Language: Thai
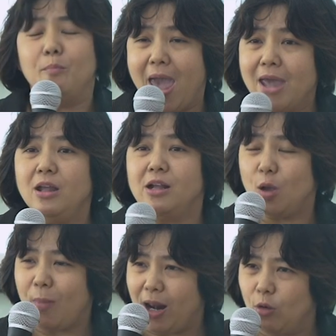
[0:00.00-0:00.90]
แม่เดิน
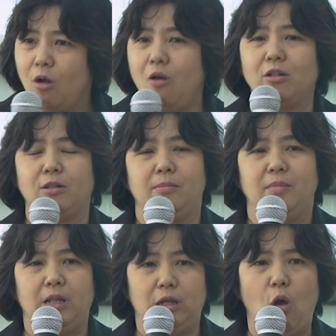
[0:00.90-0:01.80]
เข้ามาแล้วกอด
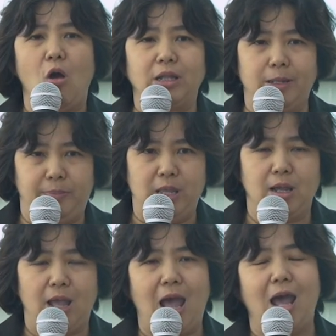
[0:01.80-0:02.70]
กับเด็
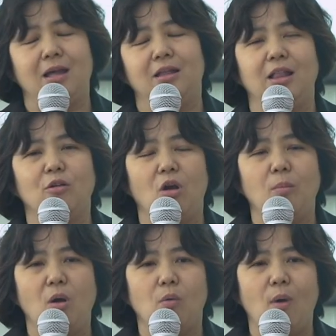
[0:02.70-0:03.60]
กค่ะแล้วก็
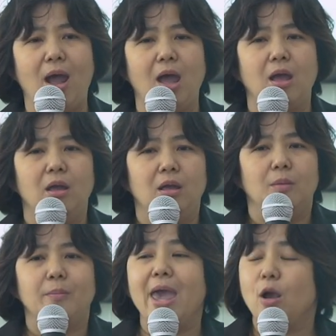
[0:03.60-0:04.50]
บอกว่า
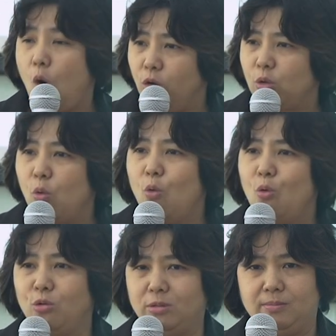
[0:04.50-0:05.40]
แม่ขอโท
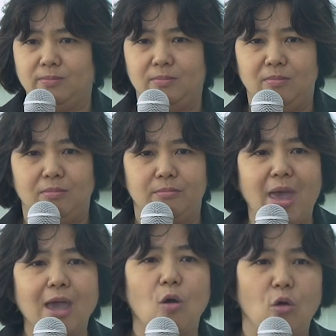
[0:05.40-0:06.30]
ษ
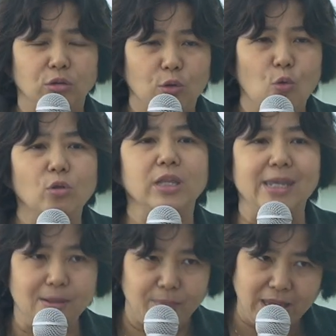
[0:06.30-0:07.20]
แม่ขอโทษ
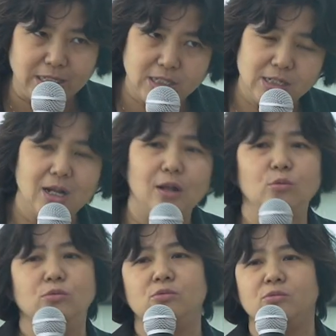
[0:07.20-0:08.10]
ที่ไม่เชื่อ
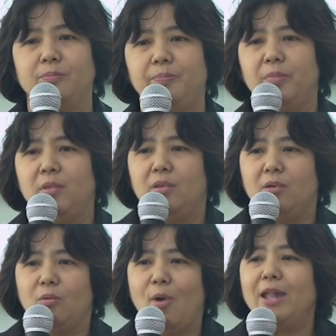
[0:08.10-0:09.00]
ลูก
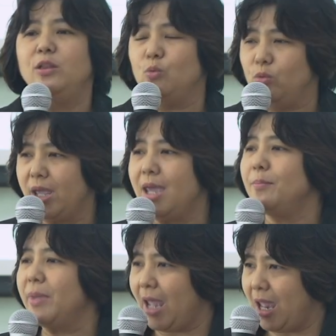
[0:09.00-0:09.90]
ว่าหนูเข้
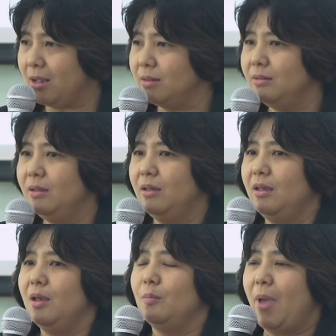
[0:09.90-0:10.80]
มแข็ง
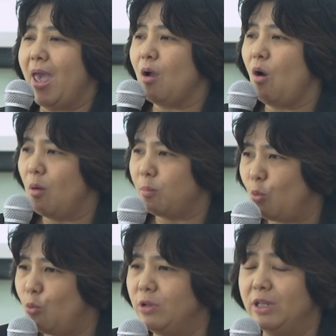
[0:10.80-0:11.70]
แม่ขอบ
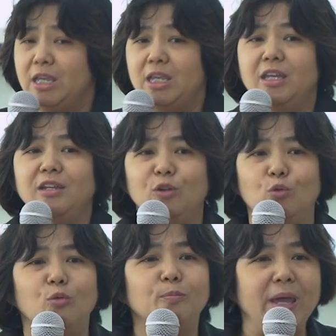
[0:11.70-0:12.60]
คุณที่ห
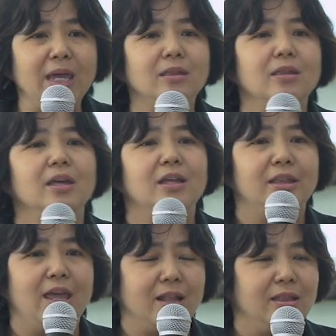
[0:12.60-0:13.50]
นูเป็น
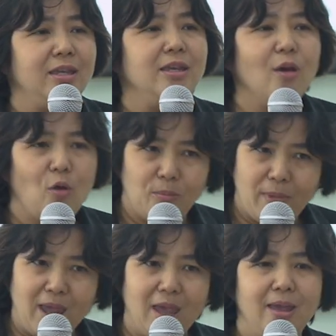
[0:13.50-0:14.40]
เด็กดีของ
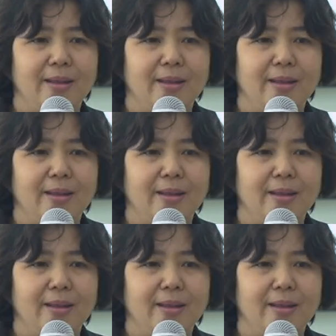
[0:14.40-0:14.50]
แม่